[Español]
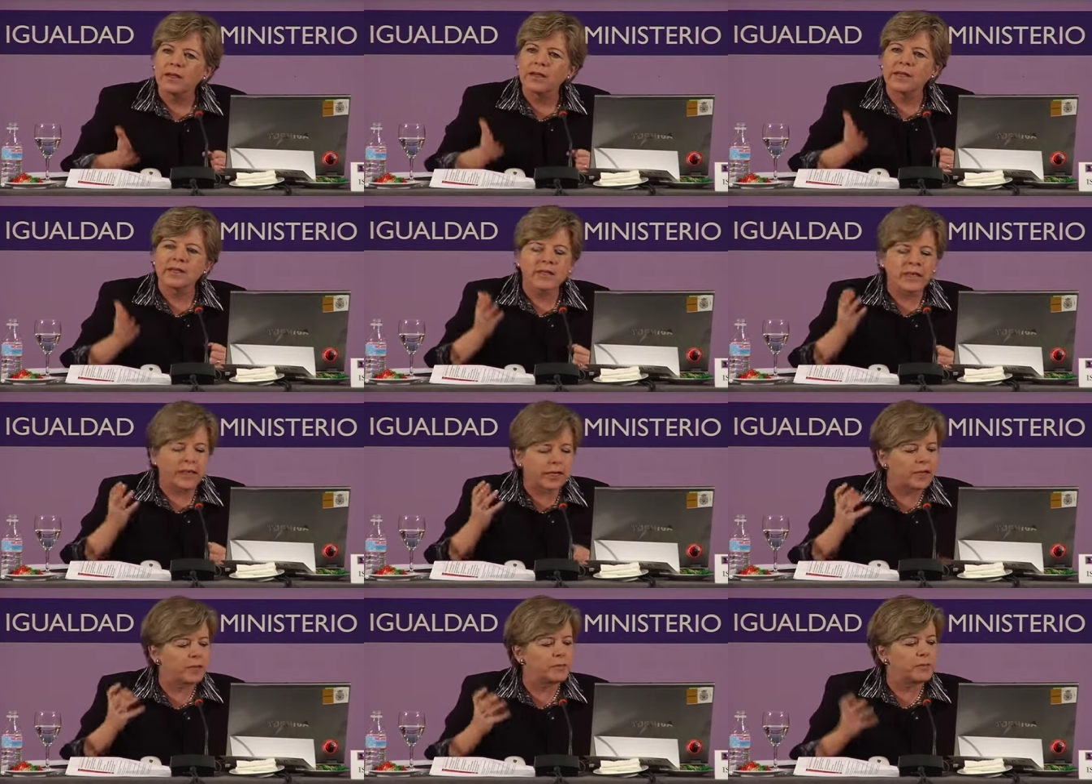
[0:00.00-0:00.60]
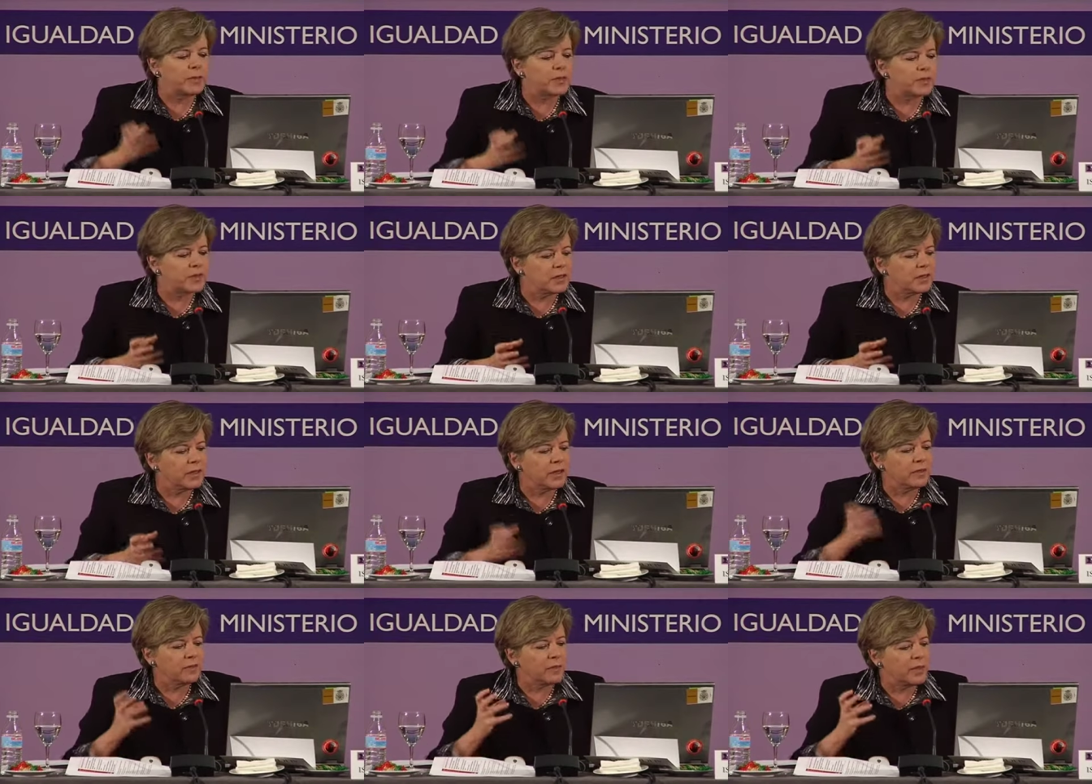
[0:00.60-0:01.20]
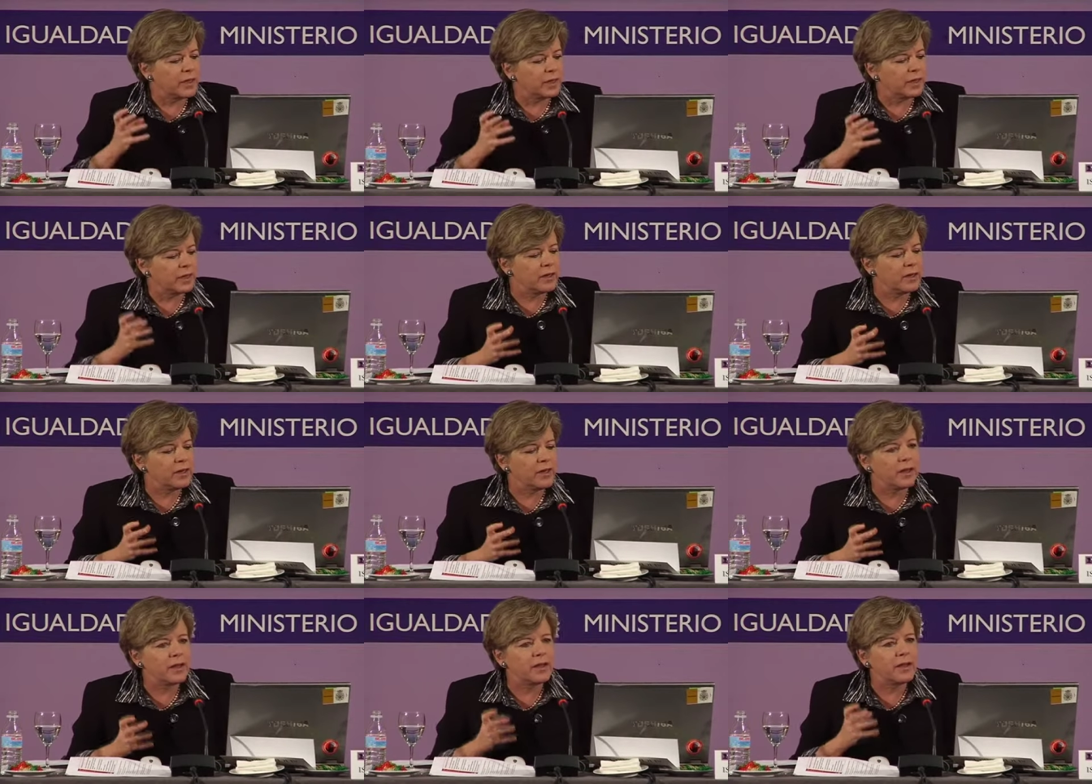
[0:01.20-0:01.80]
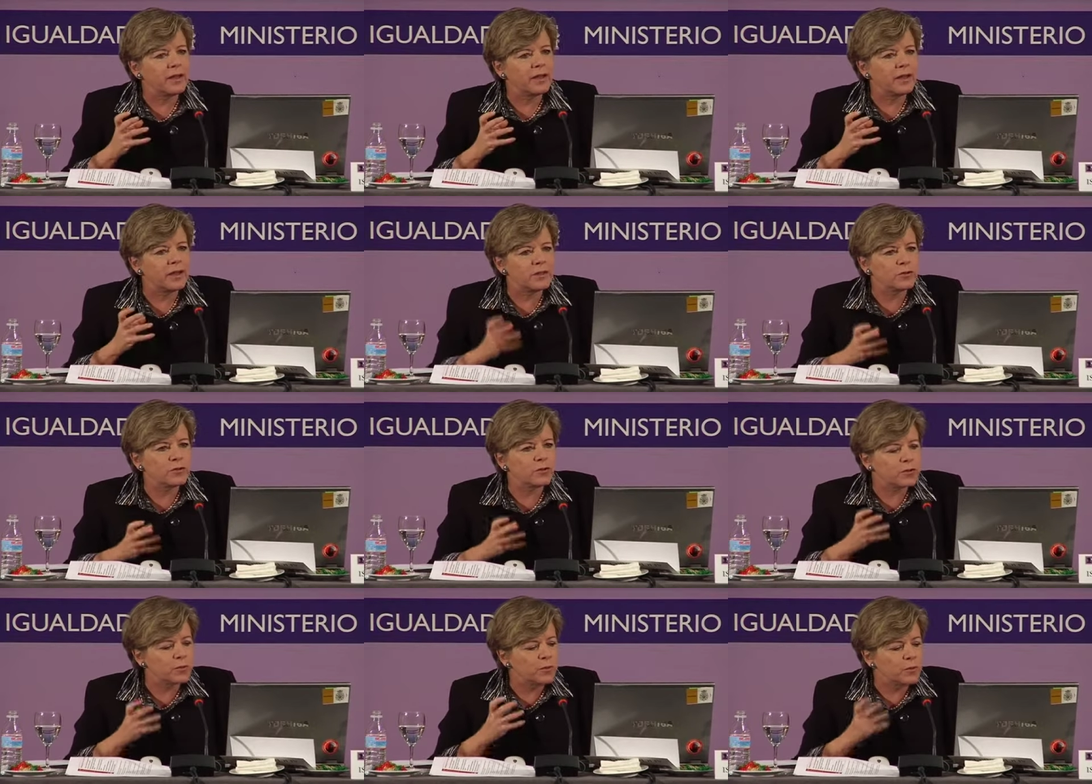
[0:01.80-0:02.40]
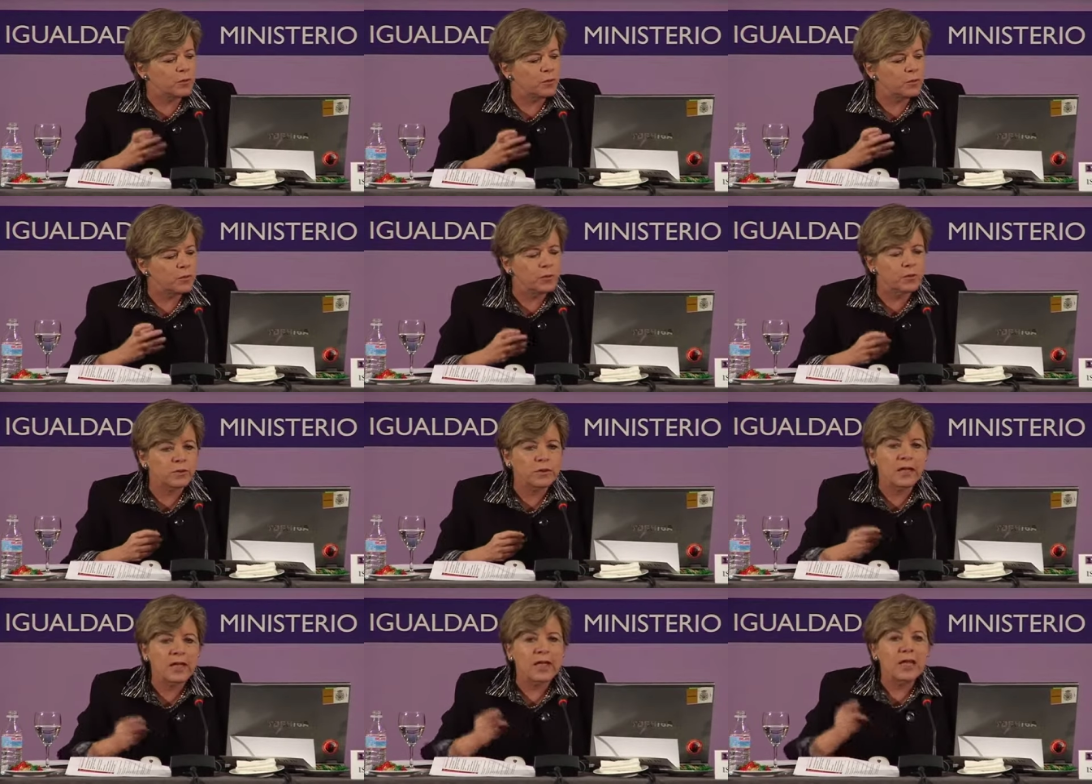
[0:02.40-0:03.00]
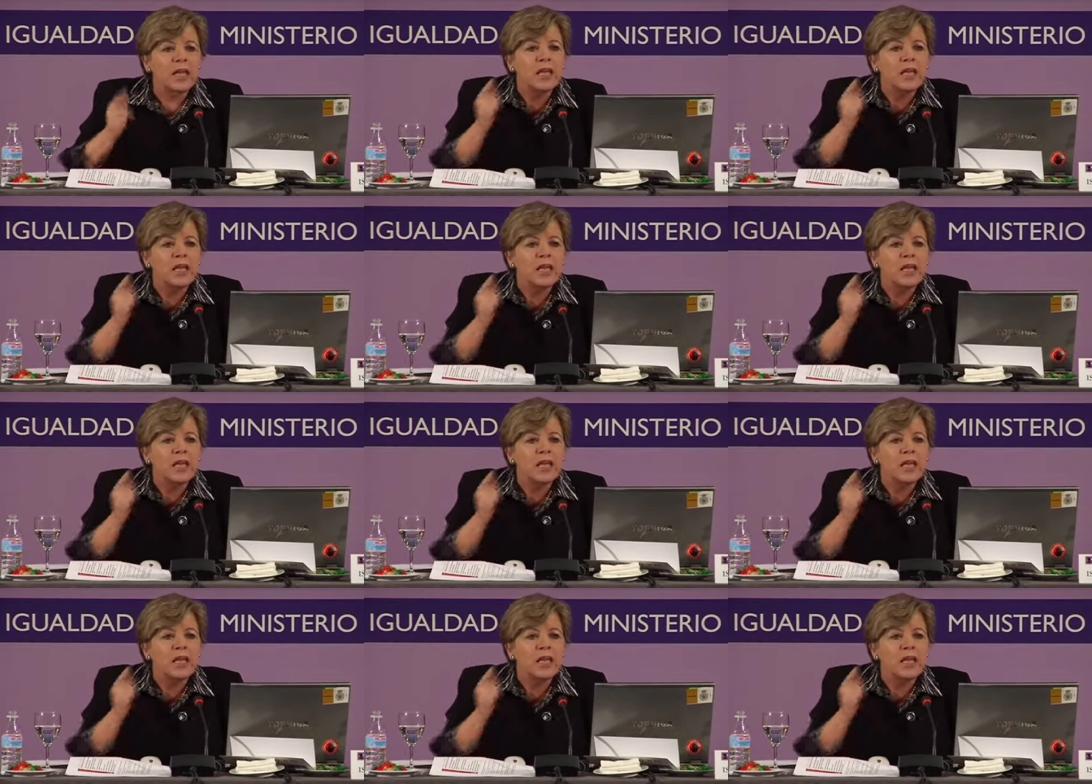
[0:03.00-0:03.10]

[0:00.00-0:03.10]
que es la capacidad para generar ingresos propios